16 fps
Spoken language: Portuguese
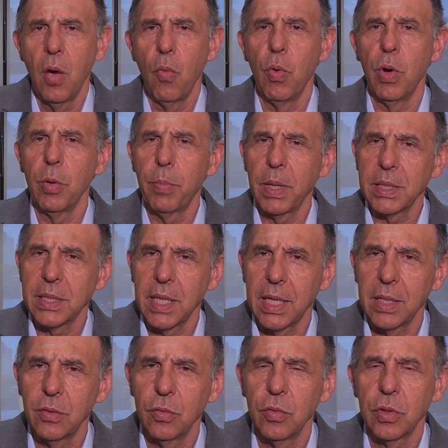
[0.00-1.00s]
O ano
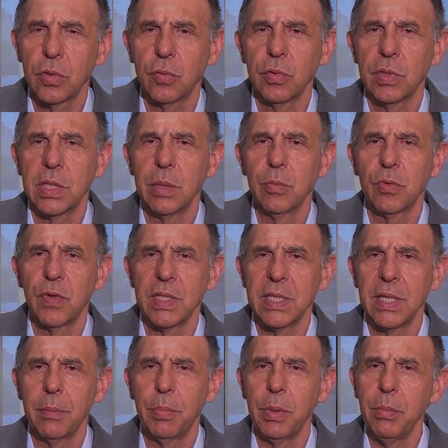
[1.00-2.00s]
passado, nós conseguimos
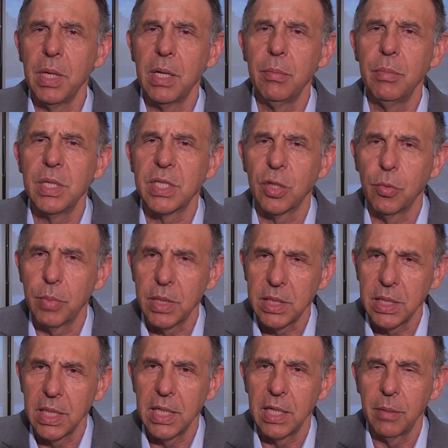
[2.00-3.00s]
fazer a primeira missão
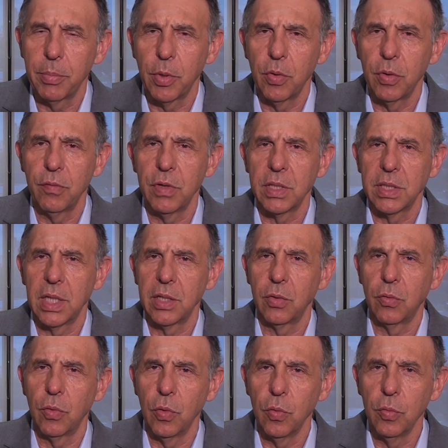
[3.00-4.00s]
brasileira para a Universidade de
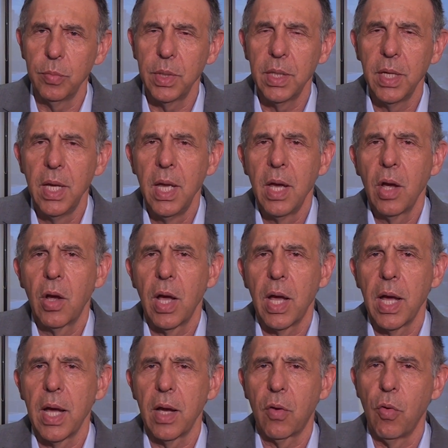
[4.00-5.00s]
Colômbia,
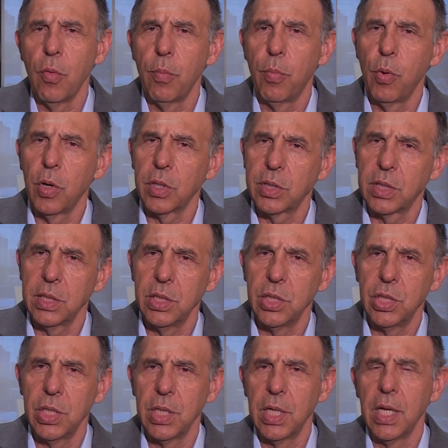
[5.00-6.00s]
eh, composta
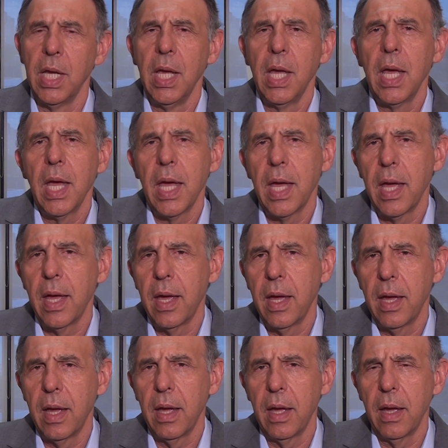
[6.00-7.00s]
de
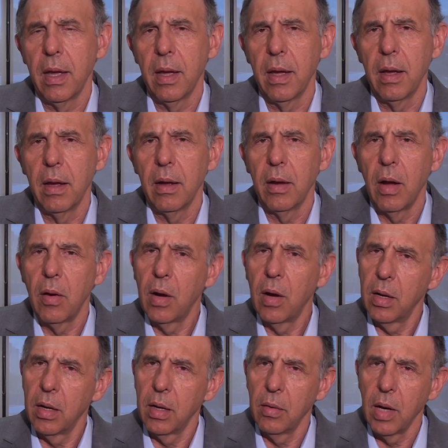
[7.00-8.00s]
eh,
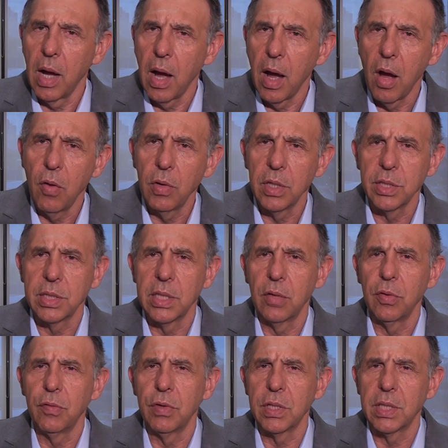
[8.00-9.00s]
aulas na
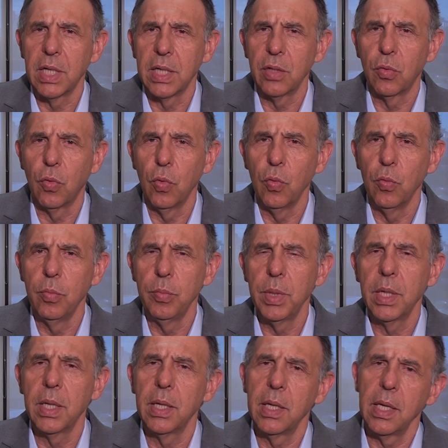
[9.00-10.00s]
Universidade de
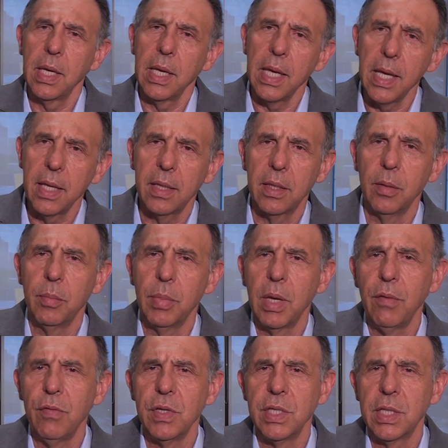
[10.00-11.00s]
Colômbia e
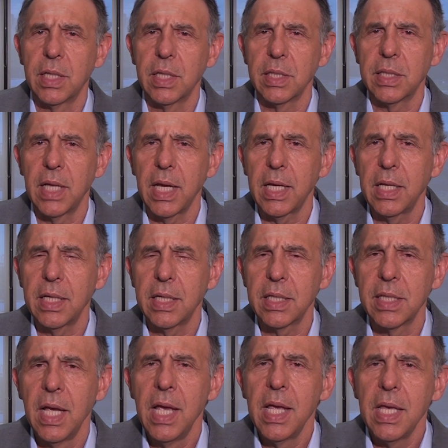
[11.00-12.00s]
também visitas
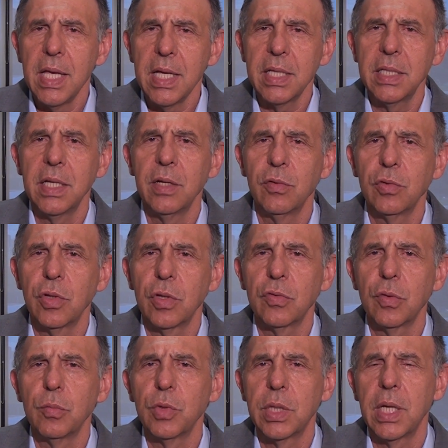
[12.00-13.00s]
técnicas. E esse ano nós
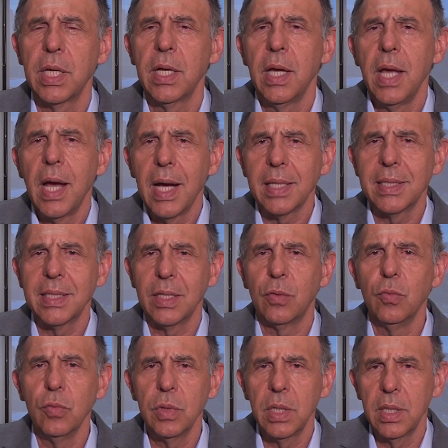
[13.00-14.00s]
vamos ter a
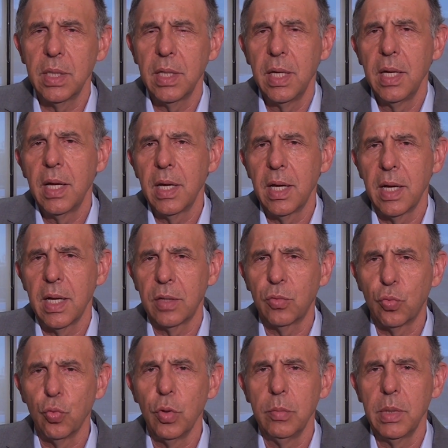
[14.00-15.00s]
segunda é a
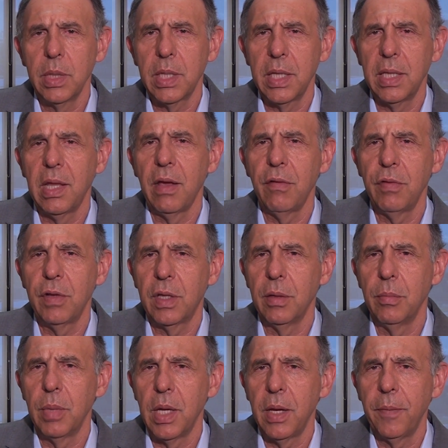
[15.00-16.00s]
turma que deve
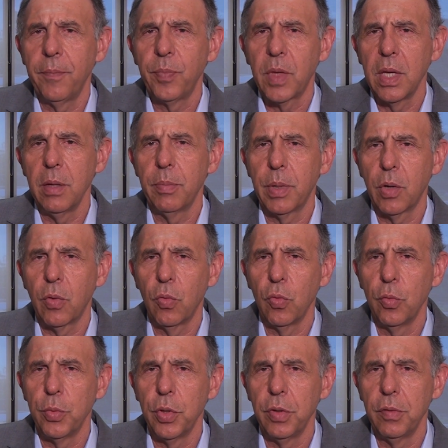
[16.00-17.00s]
também ir para a
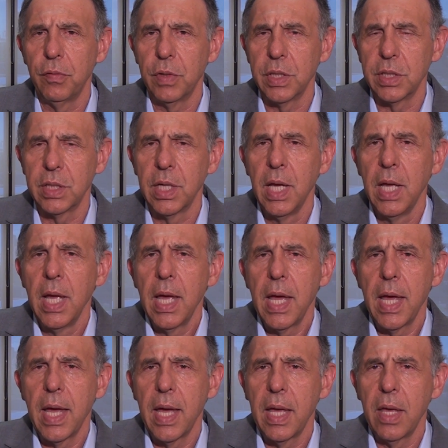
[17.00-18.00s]
Columbia University.
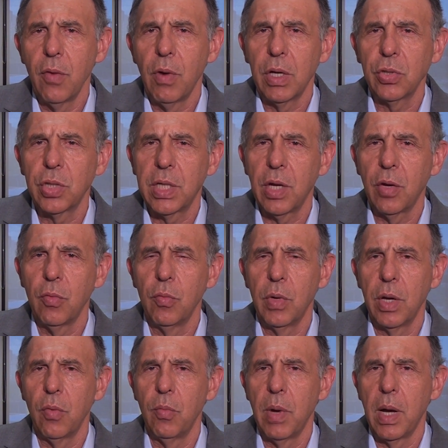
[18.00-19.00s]
É, eu acho que é,
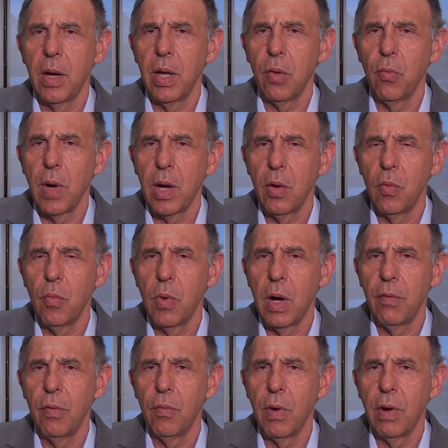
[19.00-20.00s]
um, é, uma, é uma,
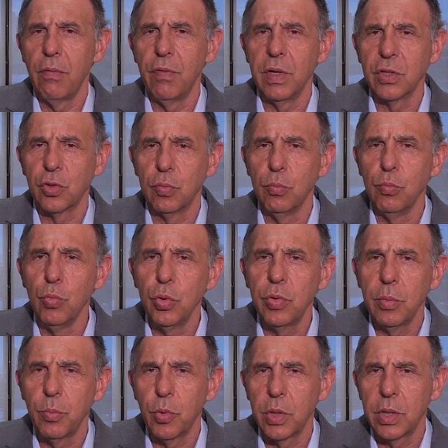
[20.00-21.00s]
uma, um avanço
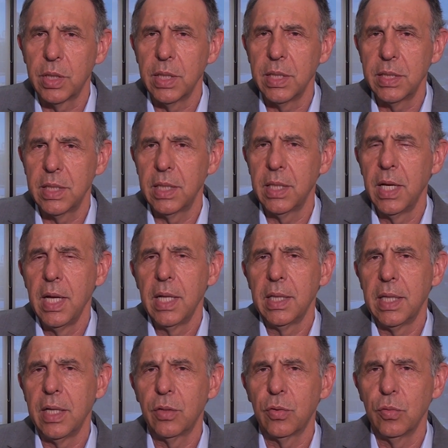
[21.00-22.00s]
muito importante
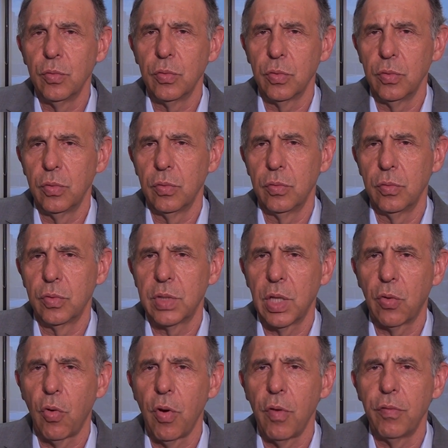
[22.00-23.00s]
dentro do, do, do
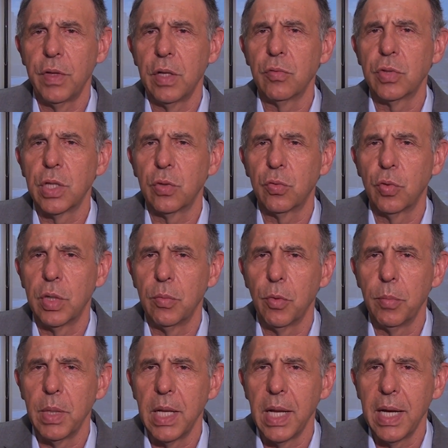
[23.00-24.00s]
Secov, dentro do setor
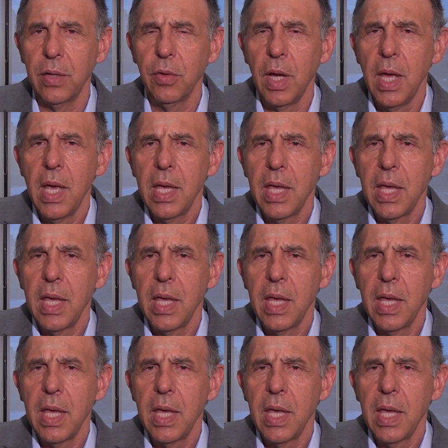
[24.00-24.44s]
imobiliário.